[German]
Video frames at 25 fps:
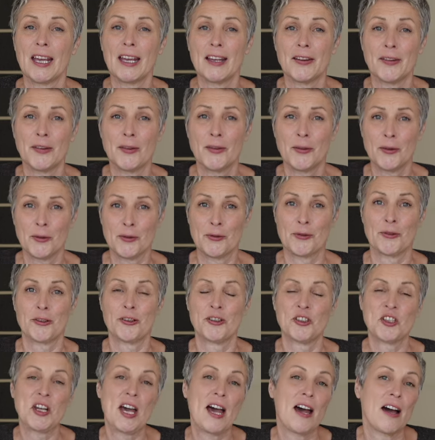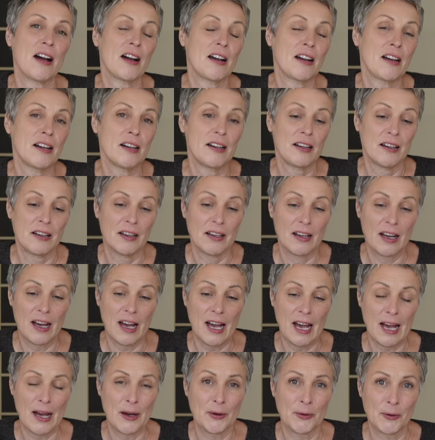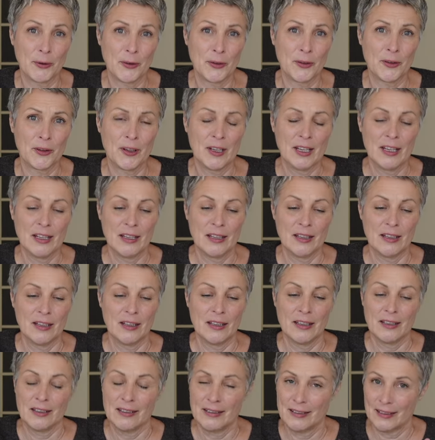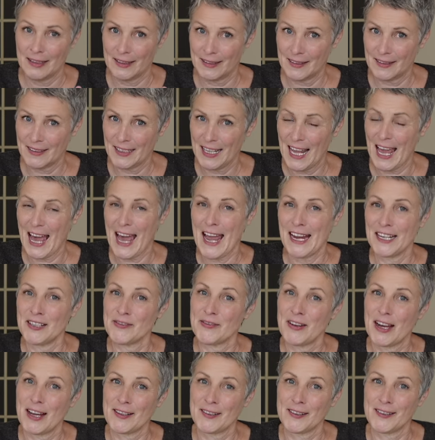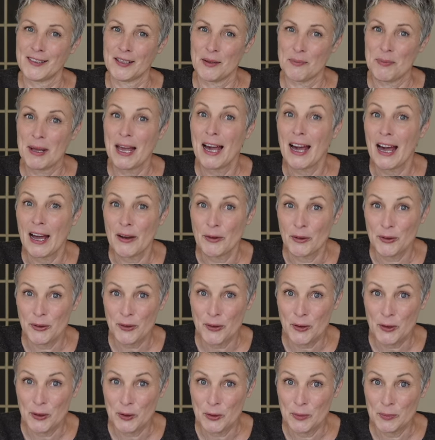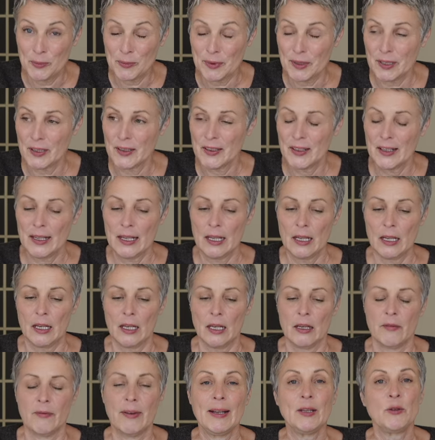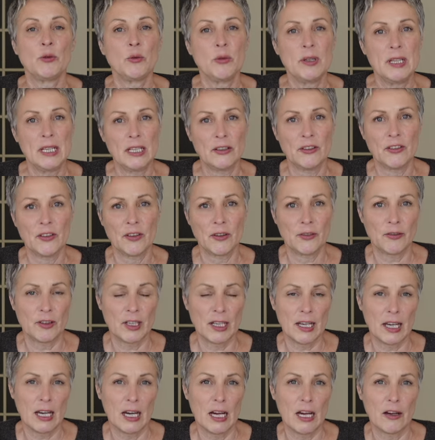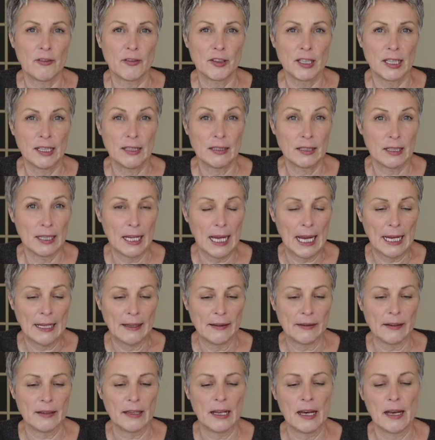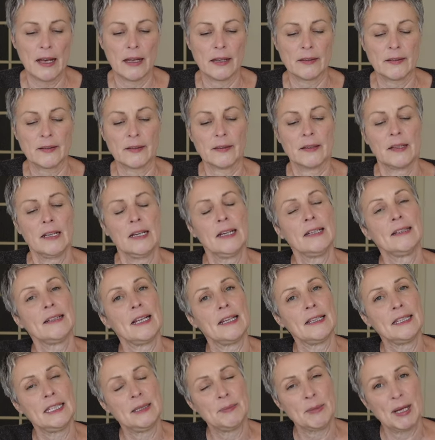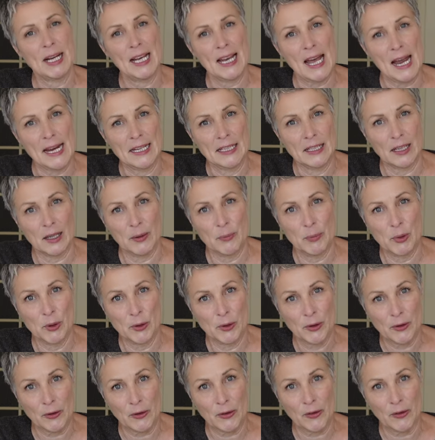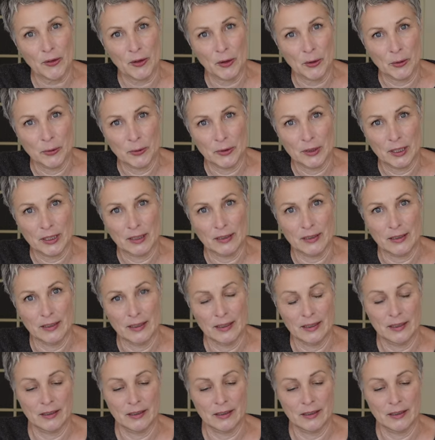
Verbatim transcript: es so stark aus, dass kein Wasser mehr rauskommt. Wenn du nicht so viel Kraft in den Händen hast, dann nimm kleinere Portionen.